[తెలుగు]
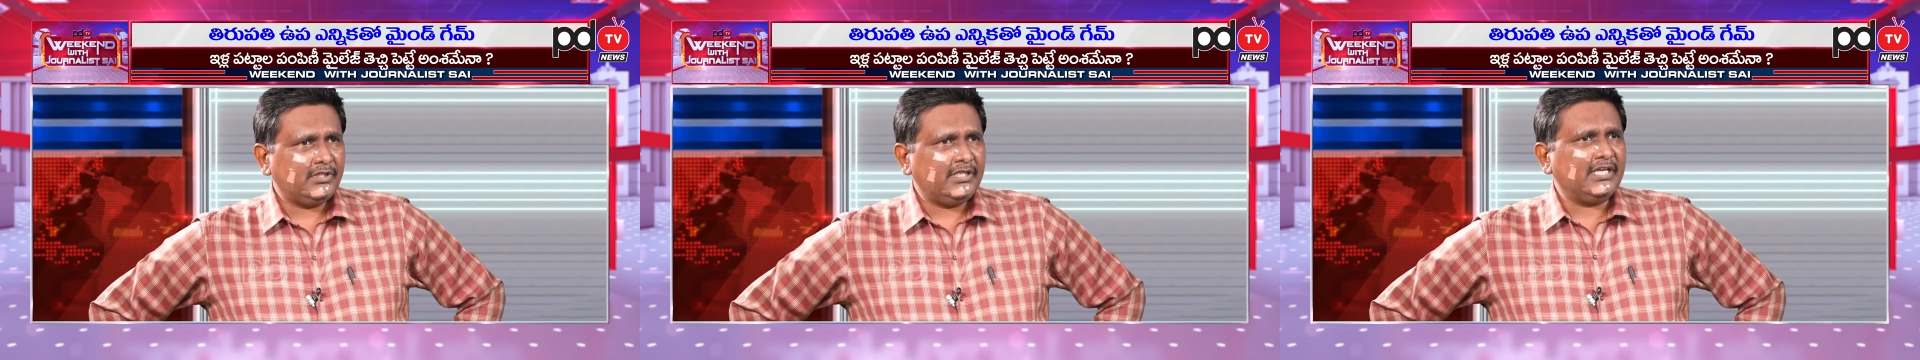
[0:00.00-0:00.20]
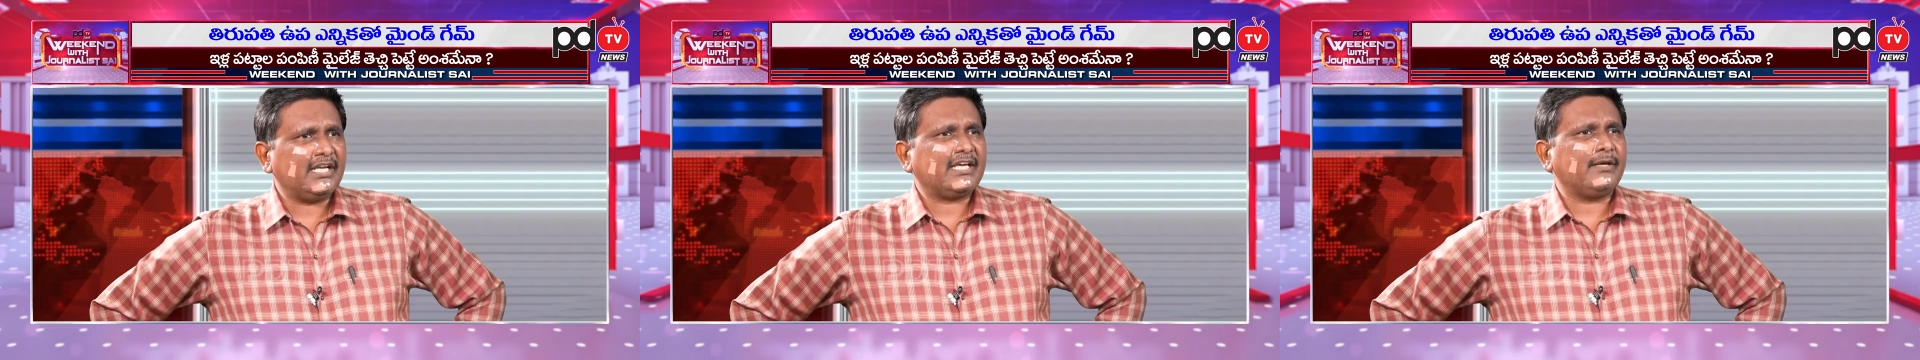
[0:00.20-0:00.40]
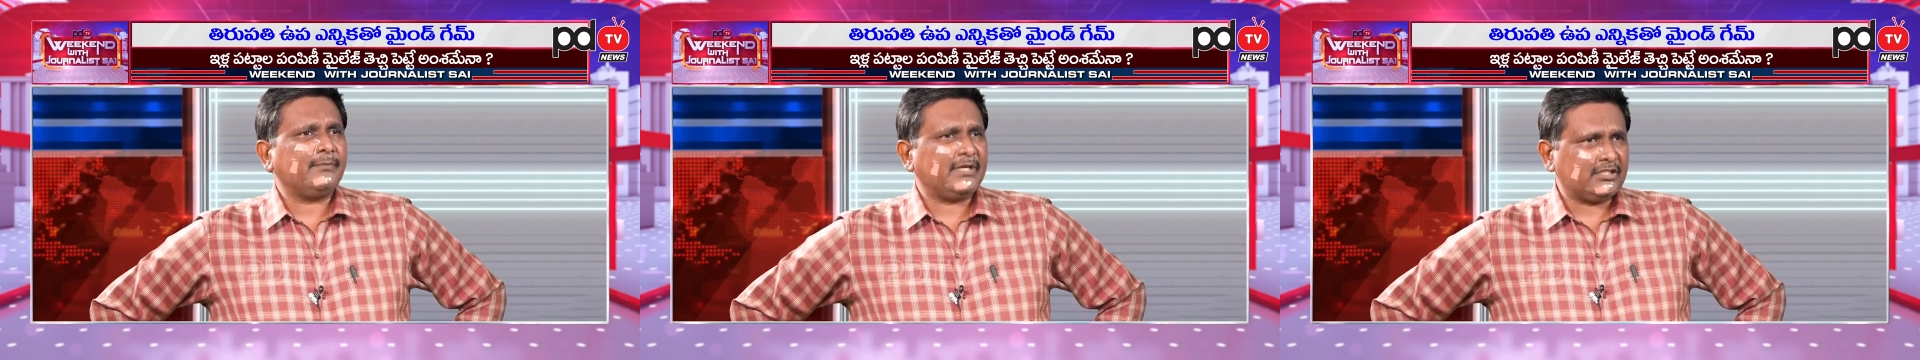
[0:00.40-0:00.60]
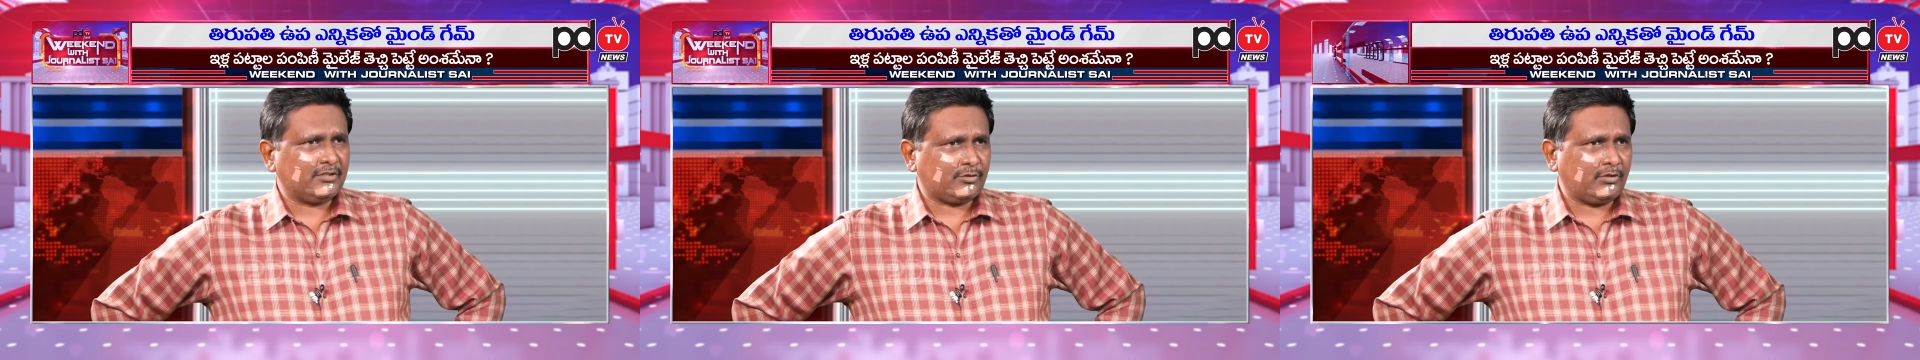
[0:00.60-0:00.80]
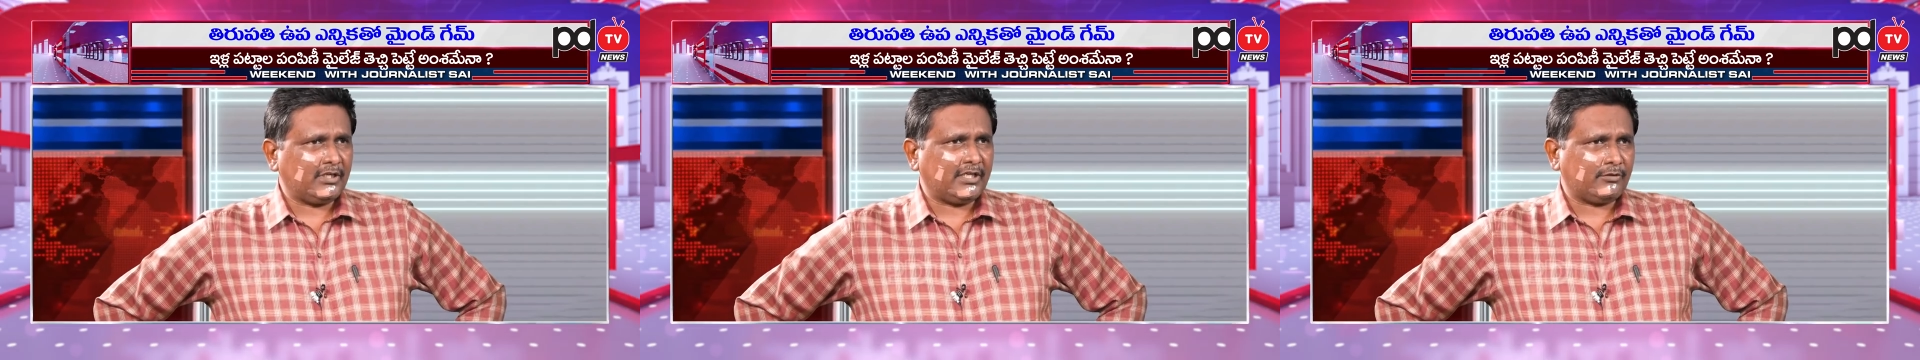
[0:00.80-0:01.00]
వీళ్ళకే
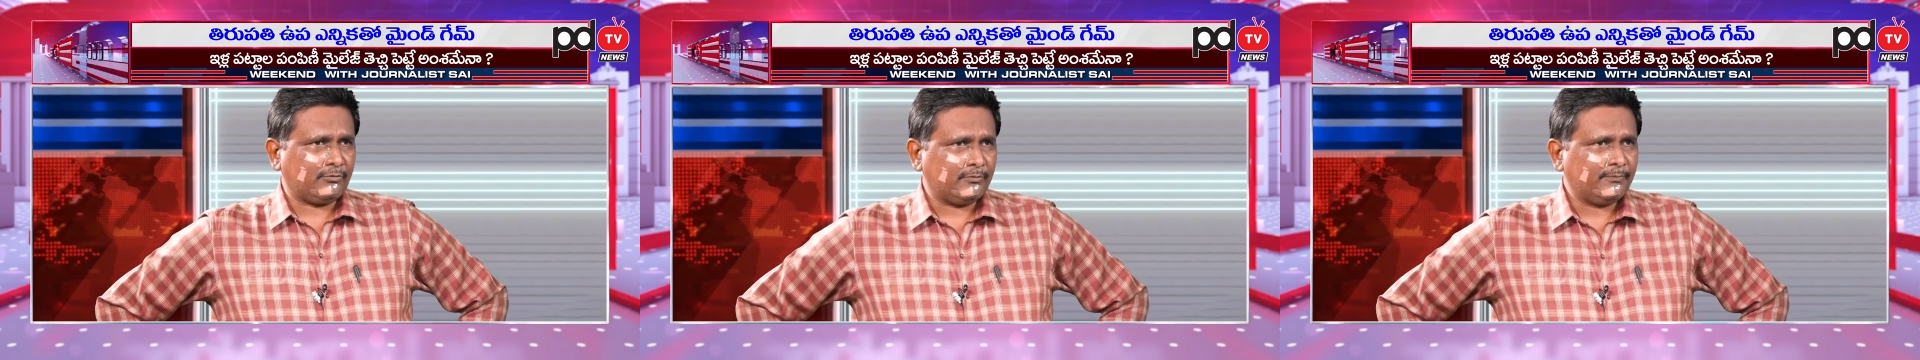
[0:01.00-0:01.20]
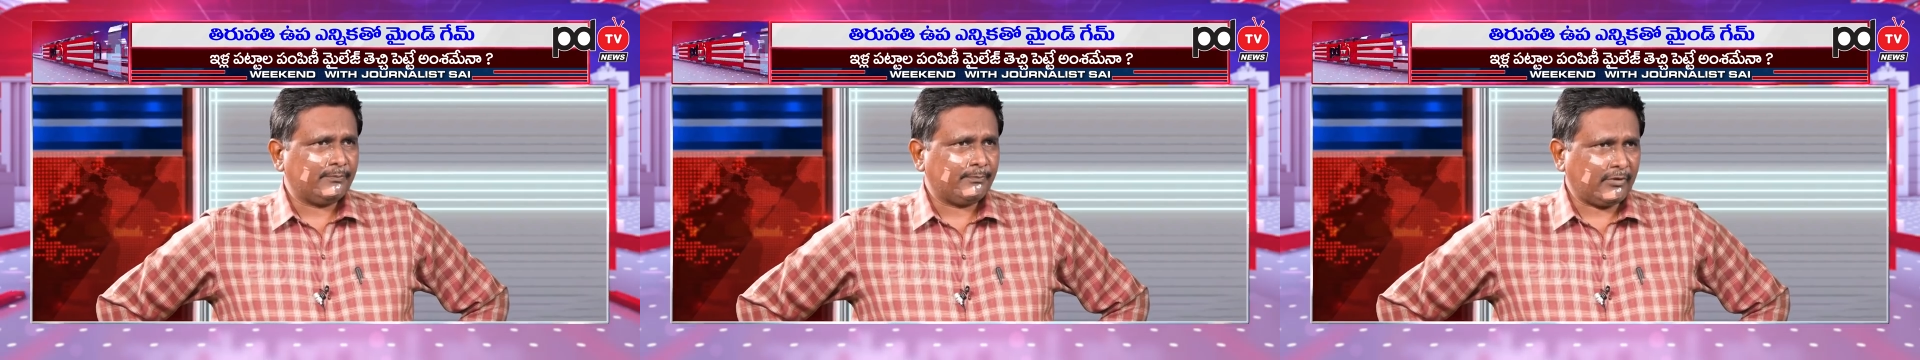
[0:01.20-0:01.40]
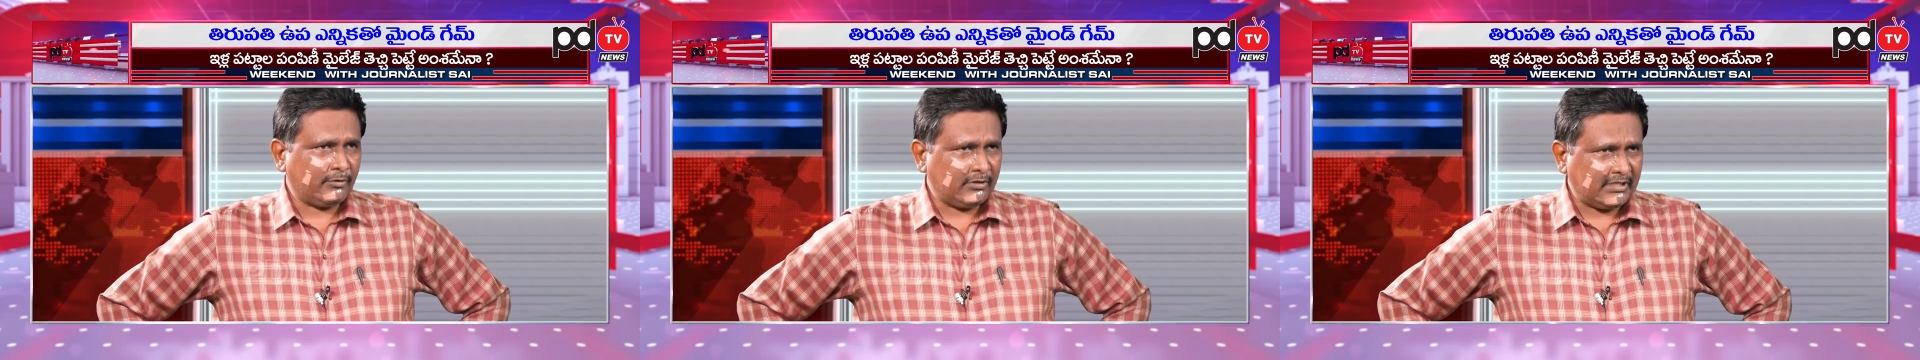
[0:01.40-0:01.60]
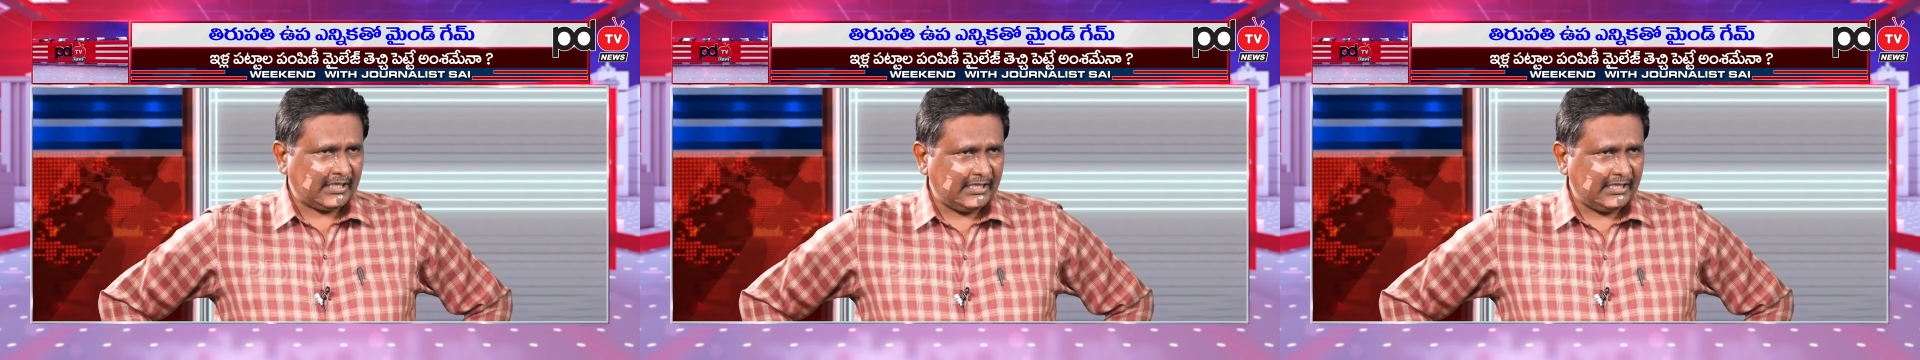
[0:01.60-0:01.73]
మద్దతు ఉన్నారు పవన్